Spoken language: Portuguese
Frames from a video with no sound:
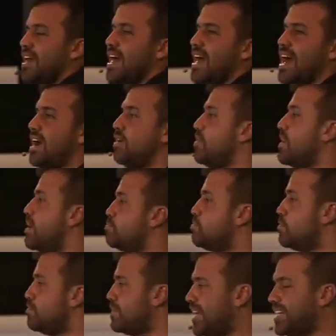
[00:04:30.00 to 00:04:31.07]
Agora, a
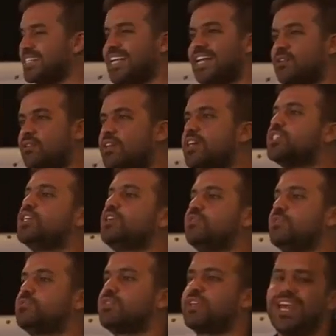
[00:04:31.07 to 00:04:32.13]
pobreza ela é coletiva,
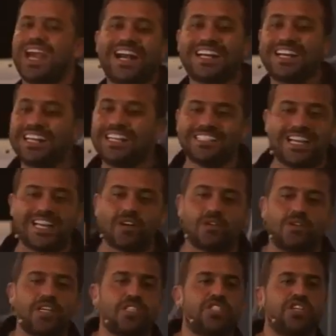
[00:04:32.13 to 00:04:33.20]
porque a crise ela é
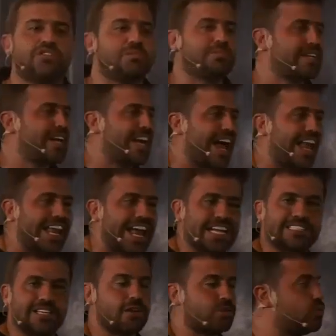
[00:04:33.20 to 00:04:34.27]
coletiva, porque ela
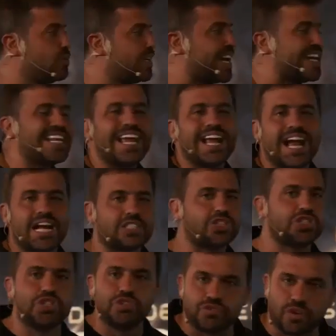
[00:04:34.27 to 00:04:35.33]
alastra tudo que é
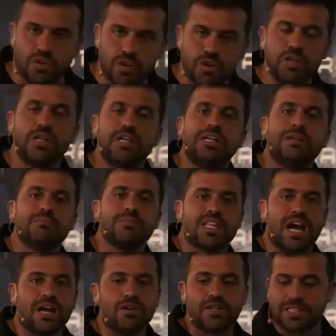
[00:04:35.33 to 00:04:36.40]
negativo.
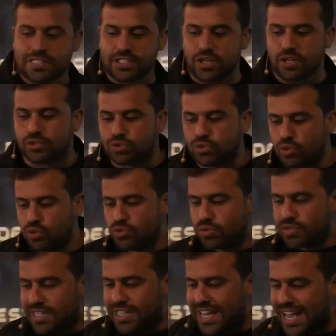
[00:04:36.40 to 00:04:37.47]
Anota assim, ó, tudo
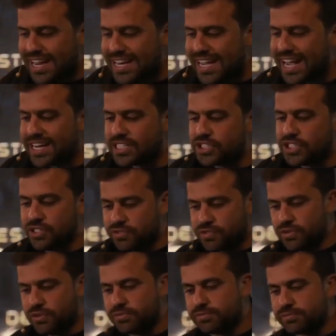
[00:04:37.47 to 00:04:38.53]
que é
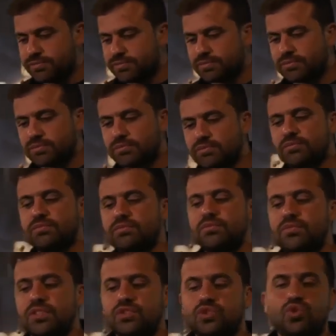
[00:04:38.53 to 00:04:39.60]
negativo,
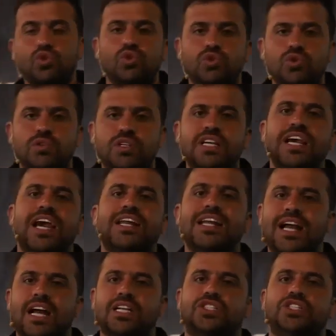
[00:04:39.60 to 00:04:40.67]
tudo que é
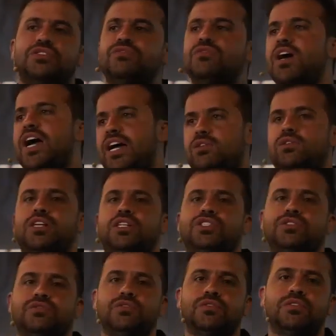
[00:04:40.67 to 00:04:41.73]
negativo é
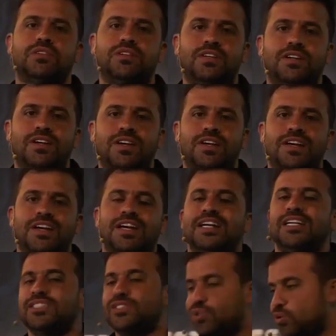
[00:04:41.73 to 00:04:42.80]
coletivo.
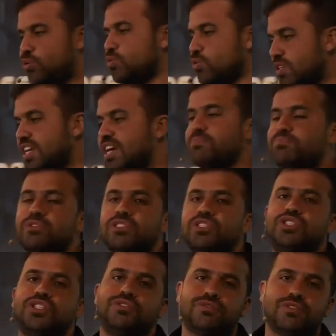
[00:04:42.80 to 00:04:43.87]
Tudo que é
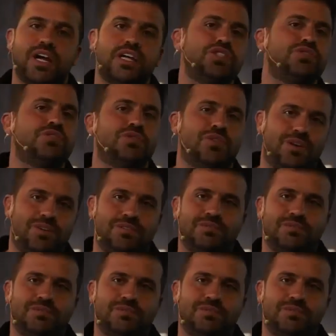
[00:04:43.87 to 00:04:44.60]
positivo é individual